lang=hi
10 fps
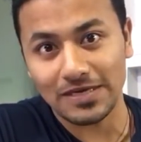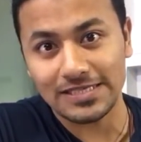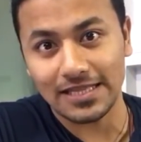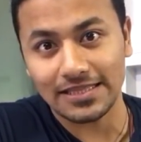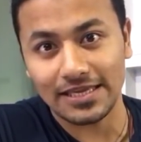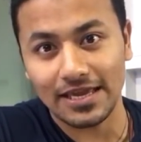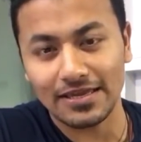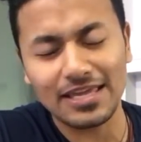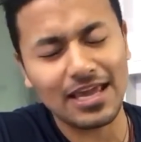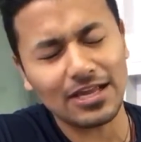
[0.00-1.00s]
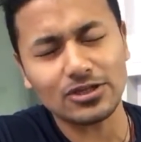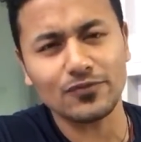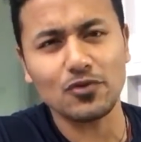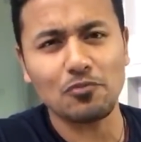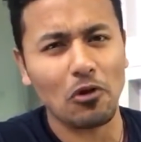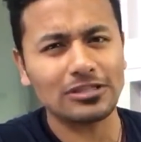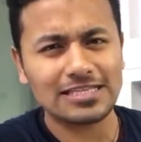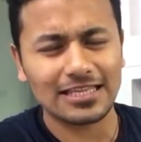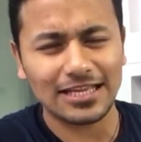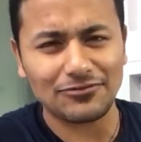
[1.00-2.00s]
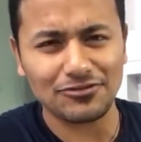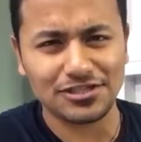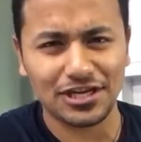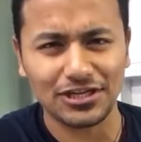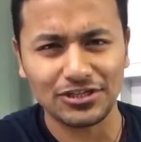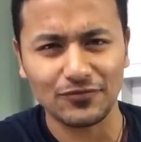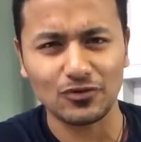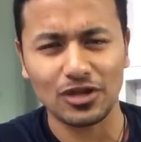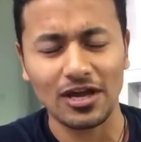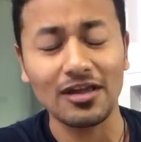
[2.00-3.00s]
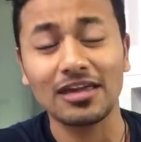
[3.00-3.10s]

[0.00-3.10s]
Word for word: पर जाती है ये एक इंटरव्यू बहुत ही ज़्यादा इंटरेस्टिंग इंटरव्यू था